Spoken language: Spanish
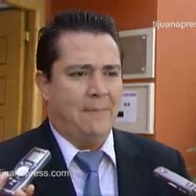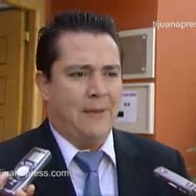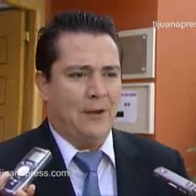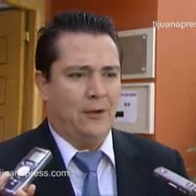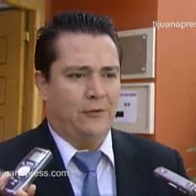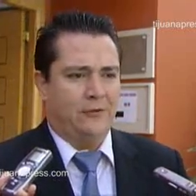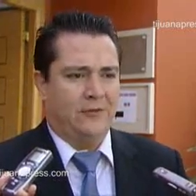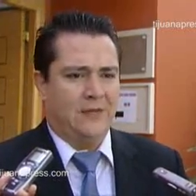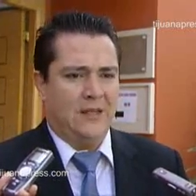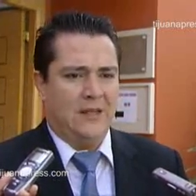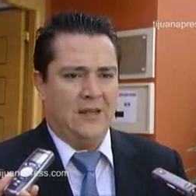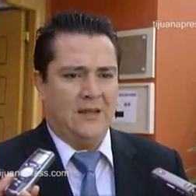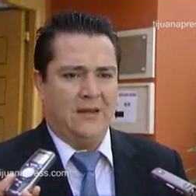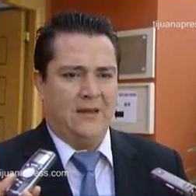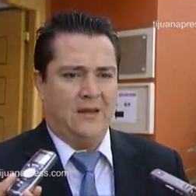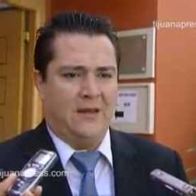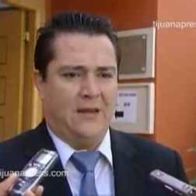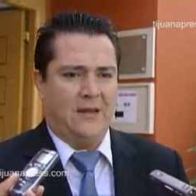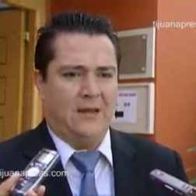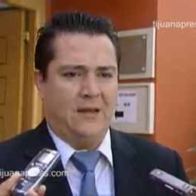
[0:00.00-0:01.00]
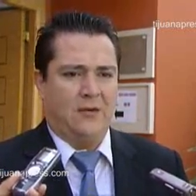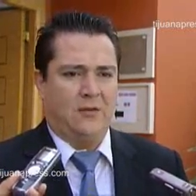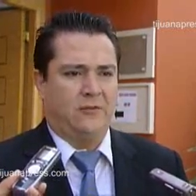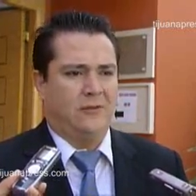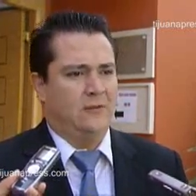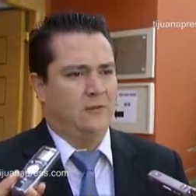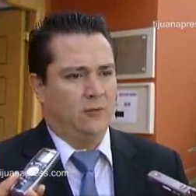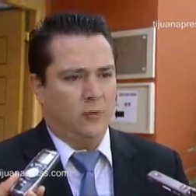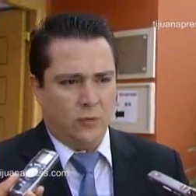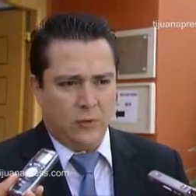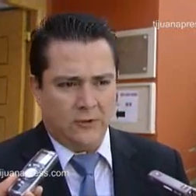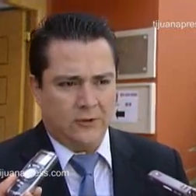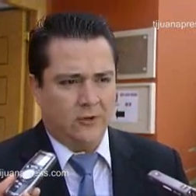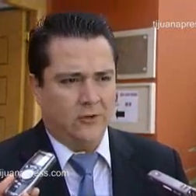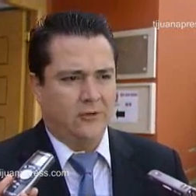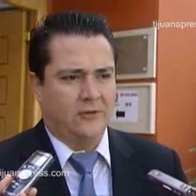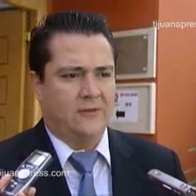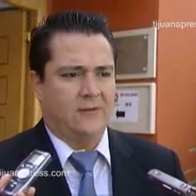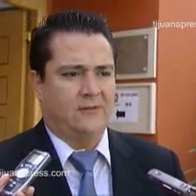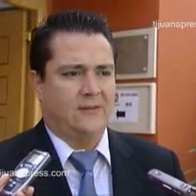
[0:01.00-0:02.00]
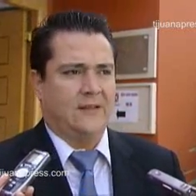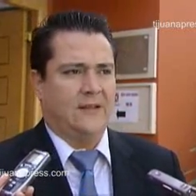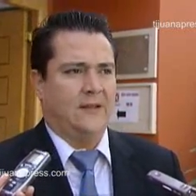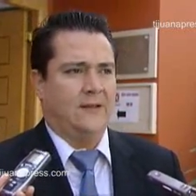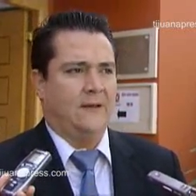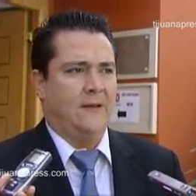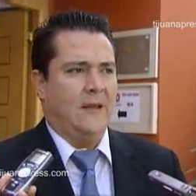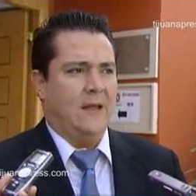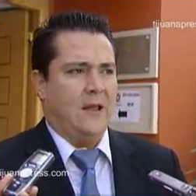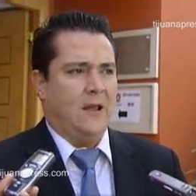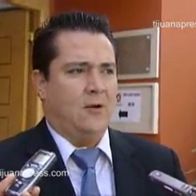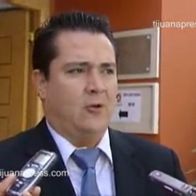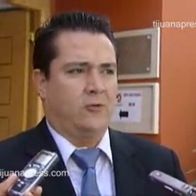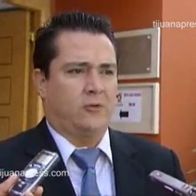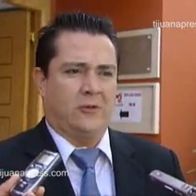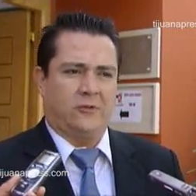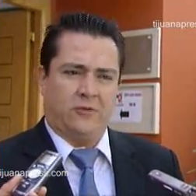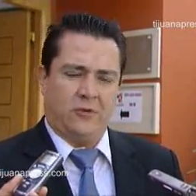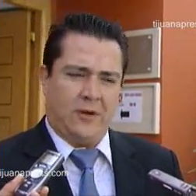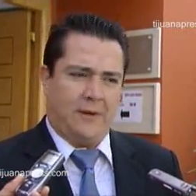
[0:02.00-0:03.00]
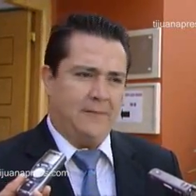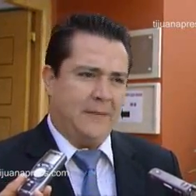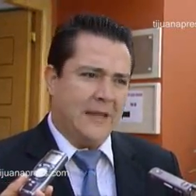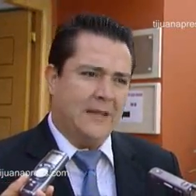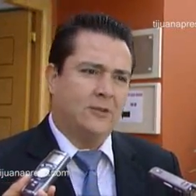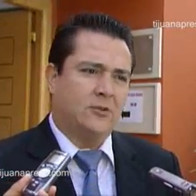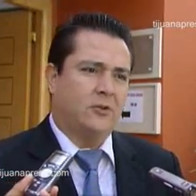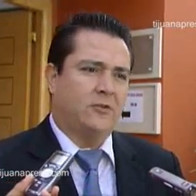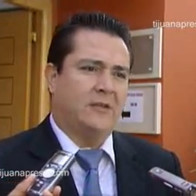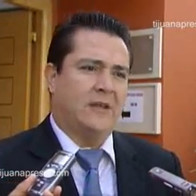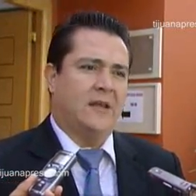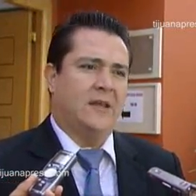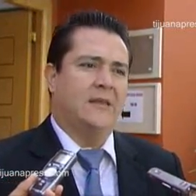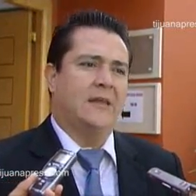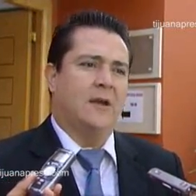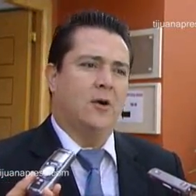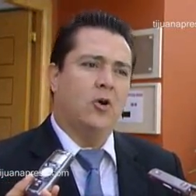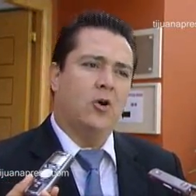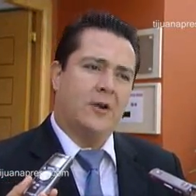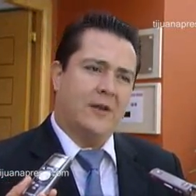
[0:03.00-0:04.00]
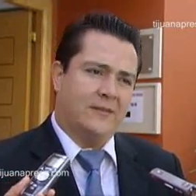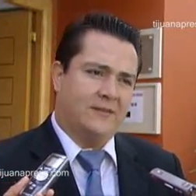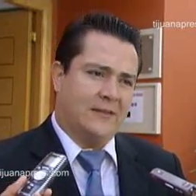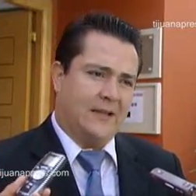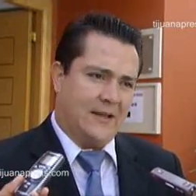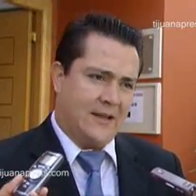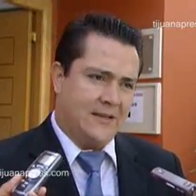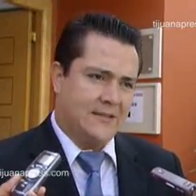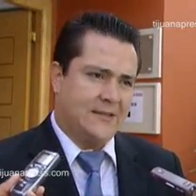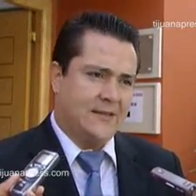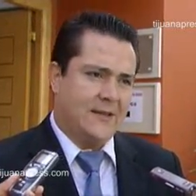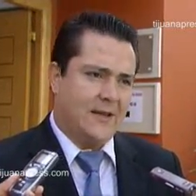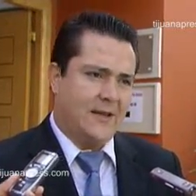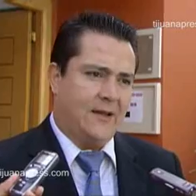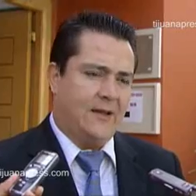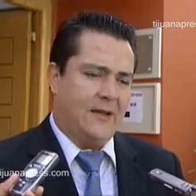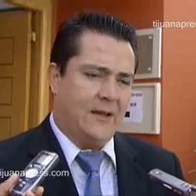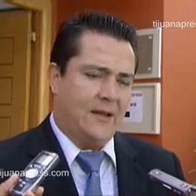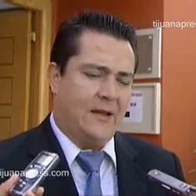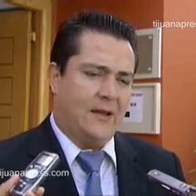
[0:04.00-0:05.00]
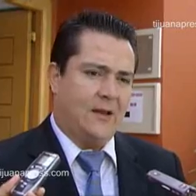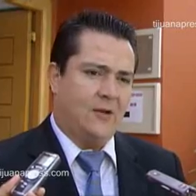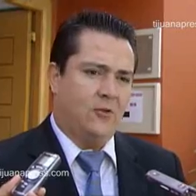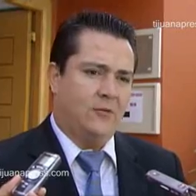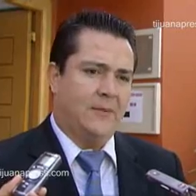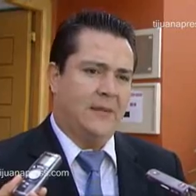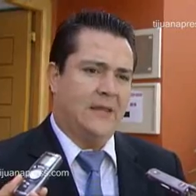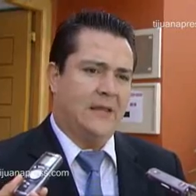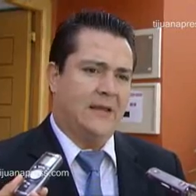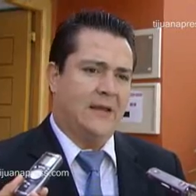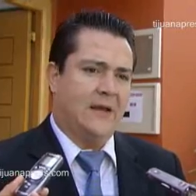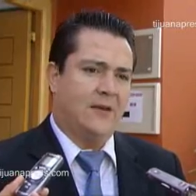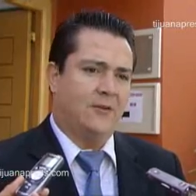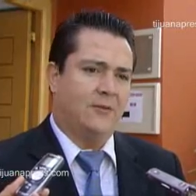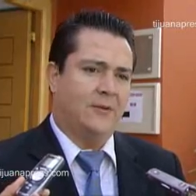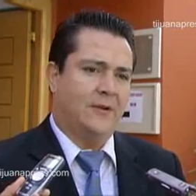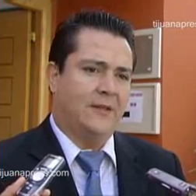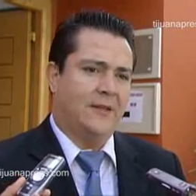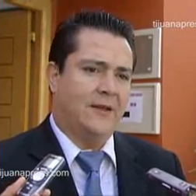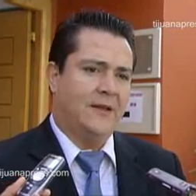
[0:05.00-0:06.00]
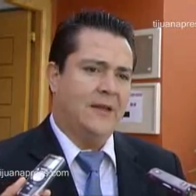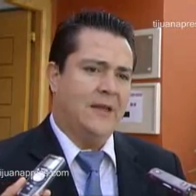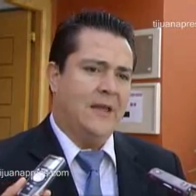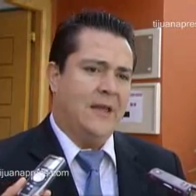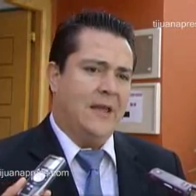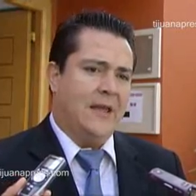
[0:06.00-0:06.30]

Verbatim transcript: pero sí eh, los insultos, este, los cuestionamientos de, horas que le hacen a los mexicanos ¿verdad?